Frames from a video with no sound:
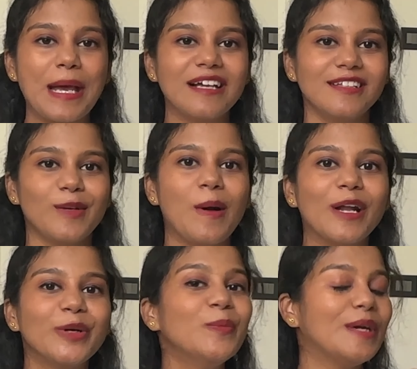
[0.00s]
பேக்குத்தனமாக
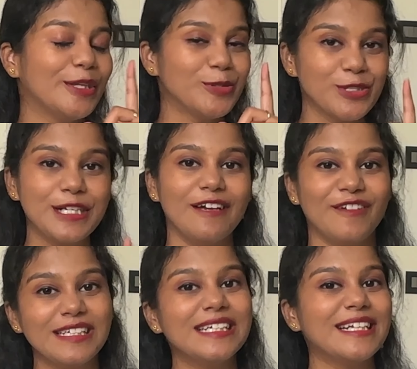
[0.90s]
இருக்கும் பட் யூ ஷுட்
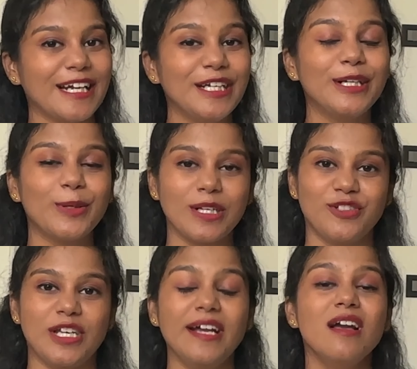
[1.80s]
டெஃபினெட்லி ட்ரை இட் அவுட்
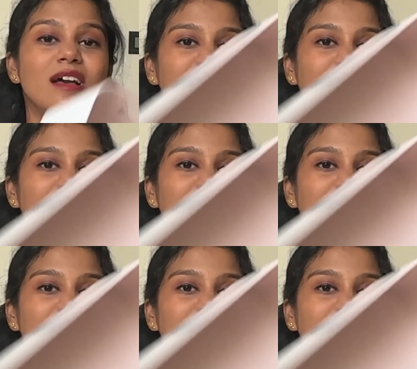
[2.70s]
அண்ட் செக்